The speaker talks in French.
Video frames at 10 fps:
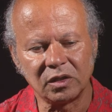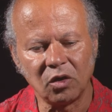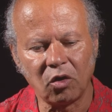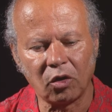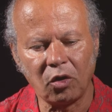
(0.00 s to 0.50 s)

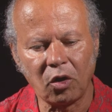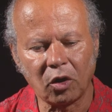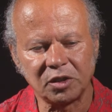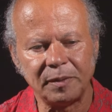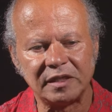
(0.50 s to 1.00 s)
leur,
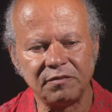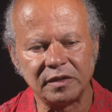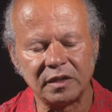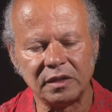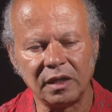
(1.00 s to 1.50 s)
leur,
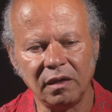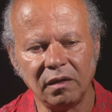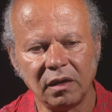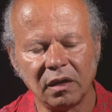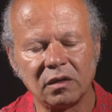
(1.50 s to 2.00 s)
spécificité.
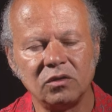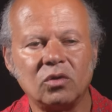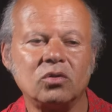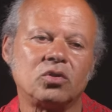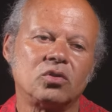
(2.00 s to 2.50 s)

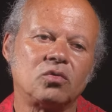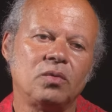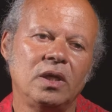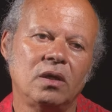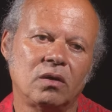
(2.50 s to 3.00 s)
Donc je
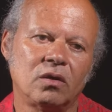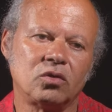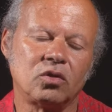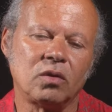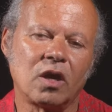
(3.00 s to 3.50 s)
suis, euh,
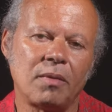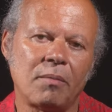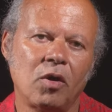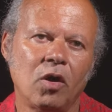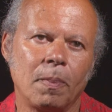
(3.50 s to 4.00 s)
je mm. suis quand
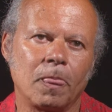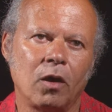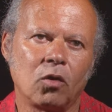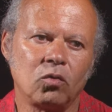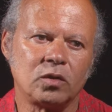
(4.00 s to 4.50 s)
même
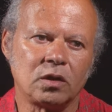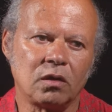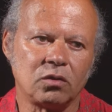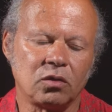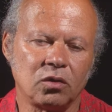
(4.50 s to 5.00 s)
euh,
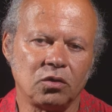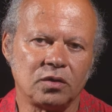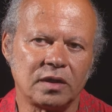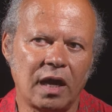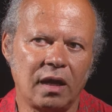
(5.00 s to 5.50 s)
content de,
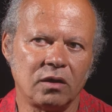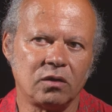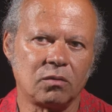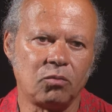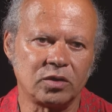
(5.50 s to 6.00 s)
ça.
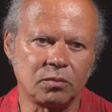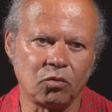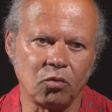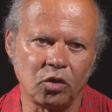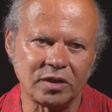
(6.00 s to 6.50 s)
Donc
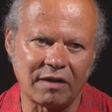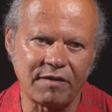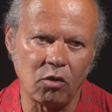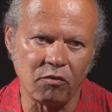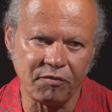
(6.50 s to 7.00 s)
le
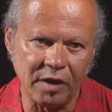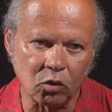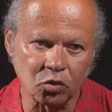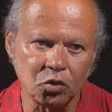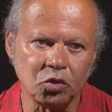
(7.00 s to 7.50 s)
travail, le fil
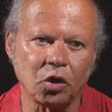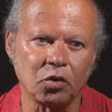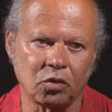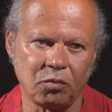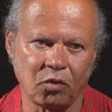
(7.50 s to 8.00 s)
conducteur,
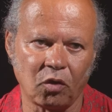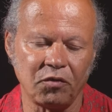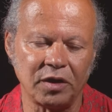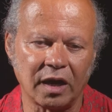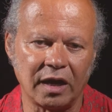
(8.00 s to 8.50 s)
pour
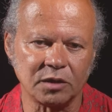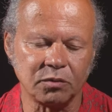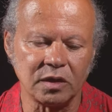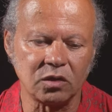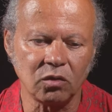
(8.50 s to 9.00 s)
revenir à
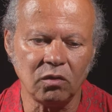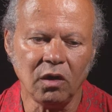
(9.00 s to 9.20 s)
l'exposition,